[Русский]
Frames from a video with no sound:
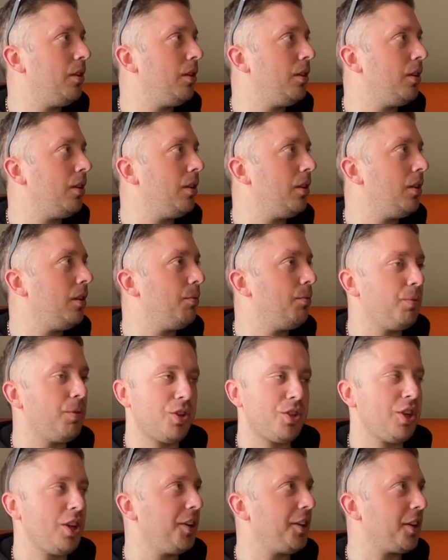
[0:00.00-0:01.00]
А?
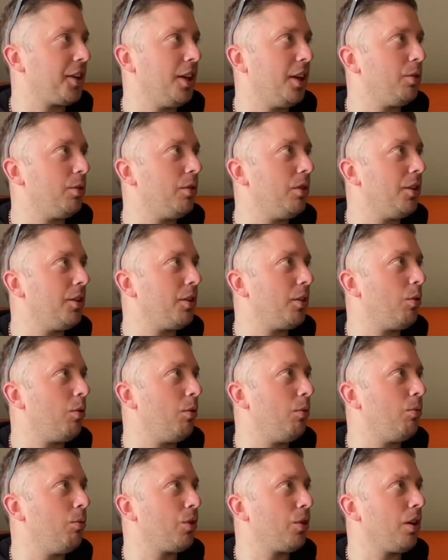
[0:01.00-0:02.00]
Перчаток нету для такого
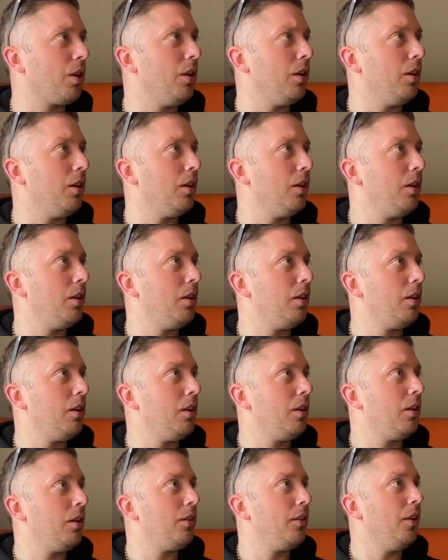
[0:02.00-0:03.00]
бургера?
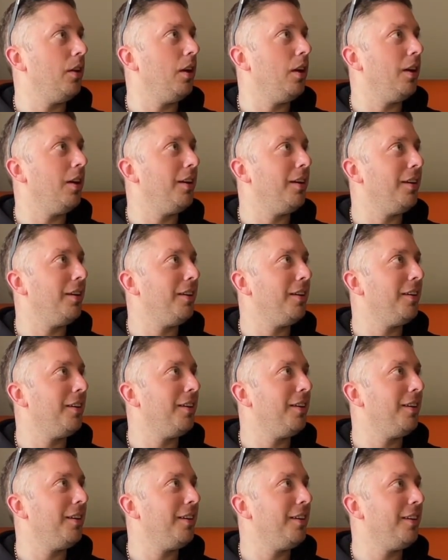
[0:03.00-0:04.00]
Перчаток? Да.
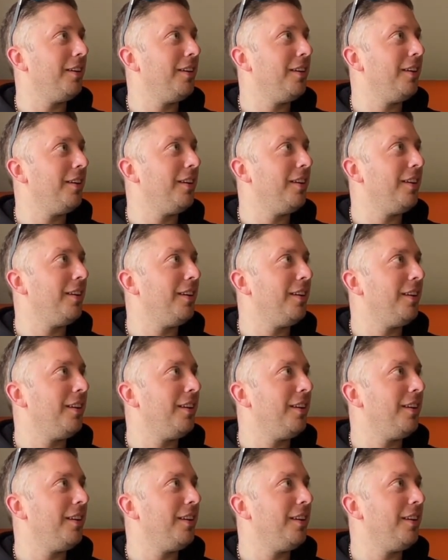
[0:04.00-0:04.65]
Я могу дать